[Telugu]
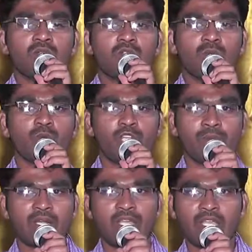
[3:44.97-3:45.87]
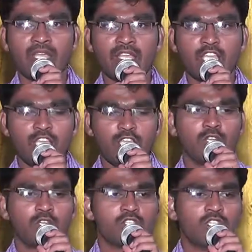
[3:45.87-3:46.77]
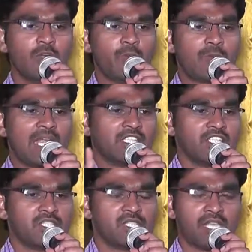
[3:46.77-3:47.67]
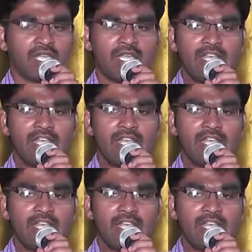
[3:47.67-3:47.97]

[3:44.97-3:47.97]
నోర్లు మూయబడ్డాయి ఈరోజు నువ్వు ప్రార్థిస్తే